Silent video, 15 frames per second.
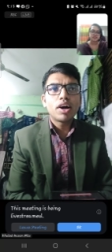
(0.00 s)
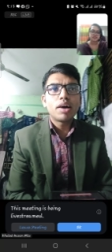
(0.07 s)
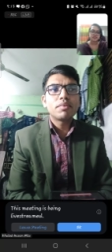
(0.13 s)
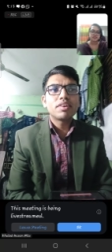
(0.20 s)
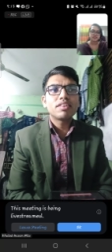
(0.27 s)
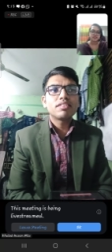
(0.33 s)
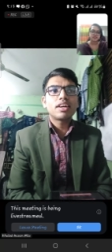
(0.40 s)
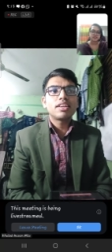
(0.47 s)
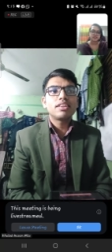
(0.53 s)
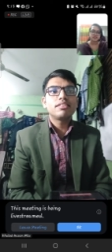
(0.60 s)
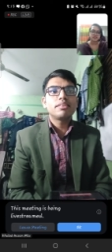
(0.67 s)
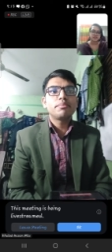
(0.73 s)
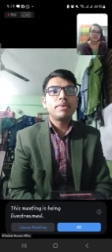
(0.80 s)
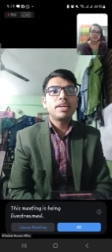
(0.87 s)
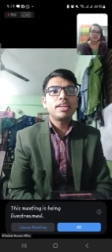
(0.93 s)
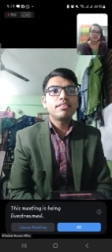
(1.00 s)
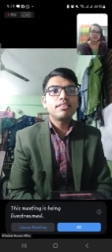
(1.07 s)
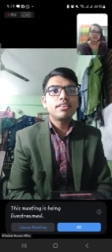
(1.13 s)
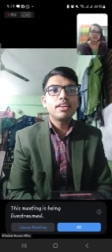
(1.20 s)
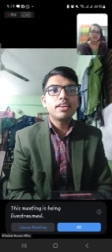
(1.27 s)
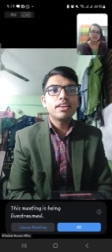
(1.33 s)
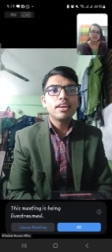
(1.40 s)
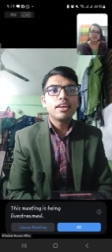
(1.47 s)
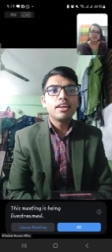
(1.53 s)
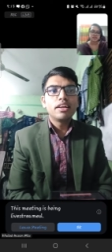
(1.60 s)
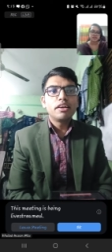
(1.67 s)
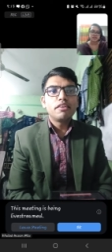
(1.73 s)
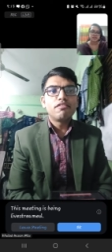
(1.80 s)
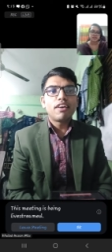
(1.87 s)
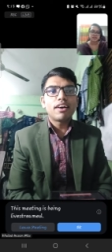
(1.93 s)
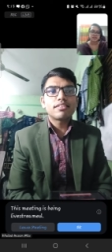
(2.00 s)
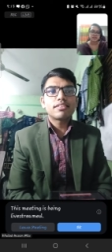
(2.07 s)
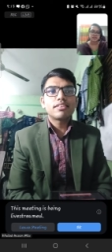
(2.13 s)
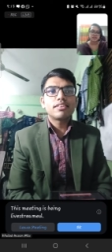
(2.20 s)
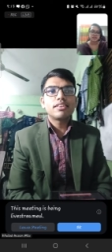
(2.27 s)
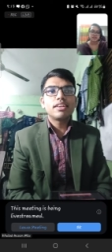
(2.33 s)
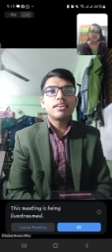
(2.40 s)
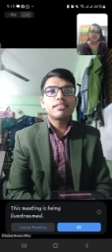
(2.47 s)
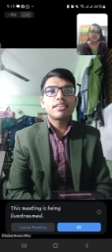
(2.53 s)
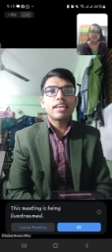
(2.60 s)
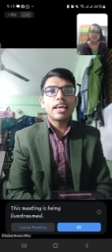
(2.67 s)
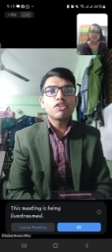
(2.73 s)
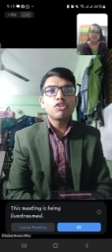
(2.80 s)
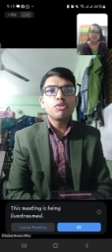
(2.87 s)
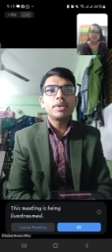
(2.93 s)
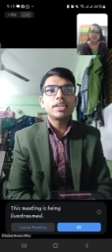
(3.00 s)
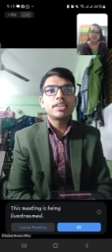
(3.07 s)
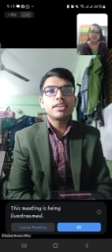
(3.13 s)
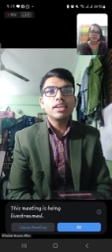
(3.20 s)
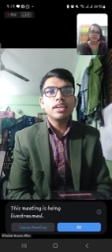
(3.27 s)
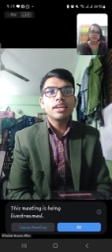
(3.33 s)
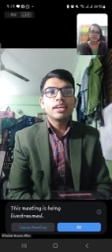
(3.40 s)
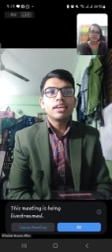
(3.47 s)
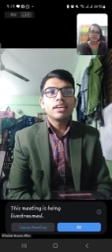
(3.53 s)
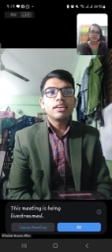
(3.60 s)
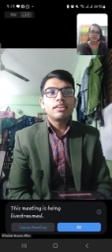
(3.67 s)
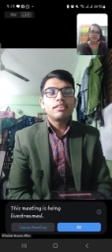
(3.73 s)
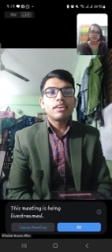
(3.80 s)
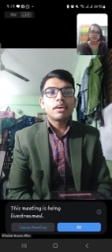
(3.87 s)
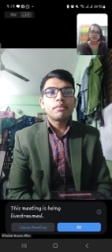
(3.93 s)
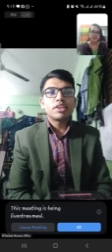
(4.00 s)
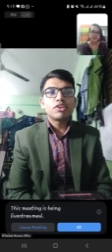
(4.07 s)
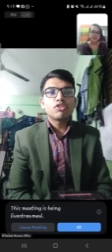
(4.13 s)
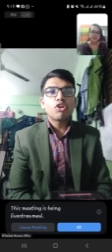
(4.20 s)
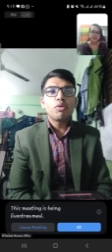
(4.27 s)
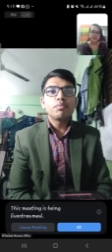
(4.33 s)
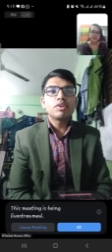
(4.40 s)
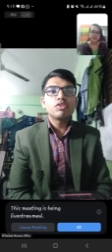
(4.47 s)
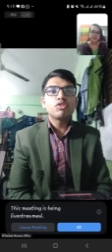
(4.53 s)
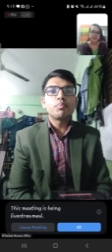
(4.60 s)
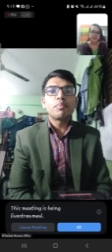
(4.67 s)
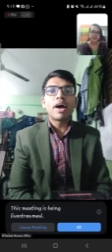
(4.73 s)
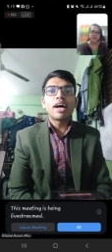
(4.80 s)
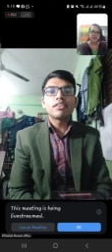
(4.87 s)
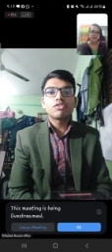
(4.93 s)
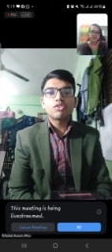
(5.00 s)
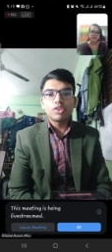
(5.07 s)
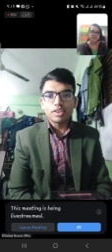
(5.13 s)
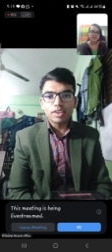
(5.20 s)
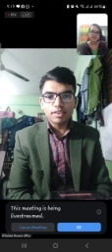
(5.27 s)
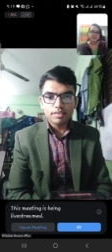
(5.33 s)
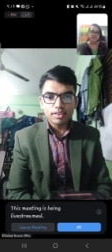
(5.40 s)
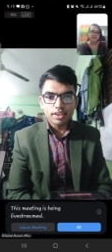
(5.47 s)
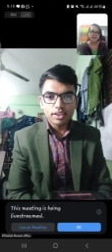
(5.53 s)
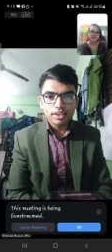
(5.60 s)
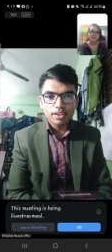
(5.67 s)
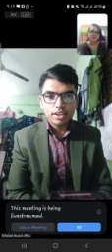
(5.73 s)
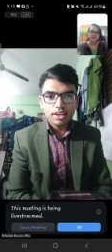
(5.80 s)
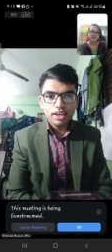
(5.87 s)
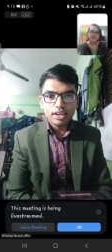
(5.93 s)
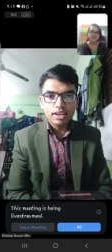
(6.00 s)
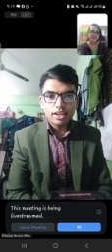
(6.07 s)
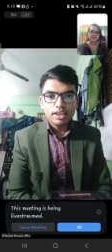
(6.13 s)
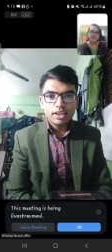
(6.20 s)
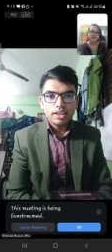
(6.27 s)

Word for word: এবং আমরা জানি যে মেডিসিনের ভাস্টনেস এত বেশি যে আমাদের সবকিছু ব্রাঞ্চ হয়ে যাচ্ছে হ্যাঁ